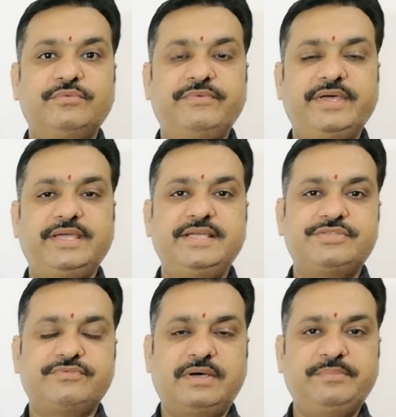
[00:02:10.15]
वे ही
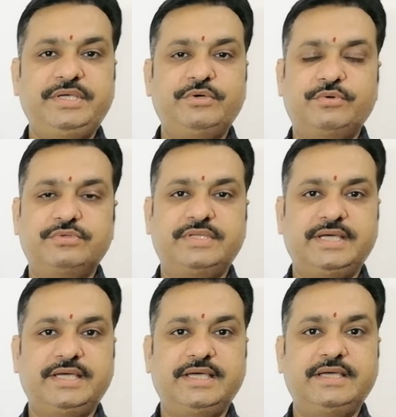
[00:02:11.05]
स्वामी होते
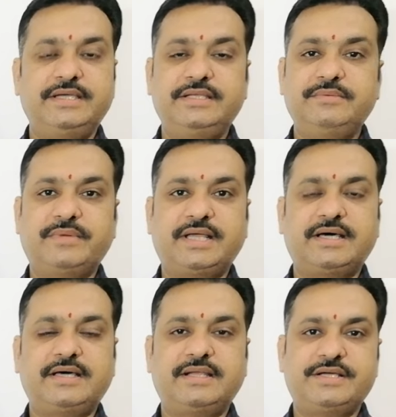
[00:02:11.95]
हैं इन
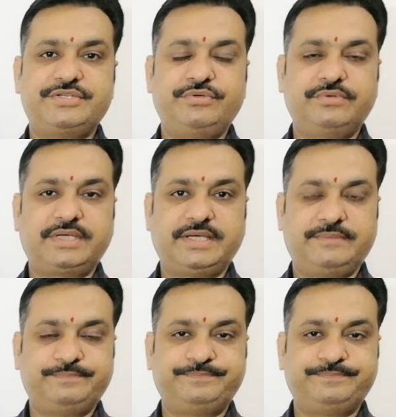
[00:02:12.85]
बारह राशियों के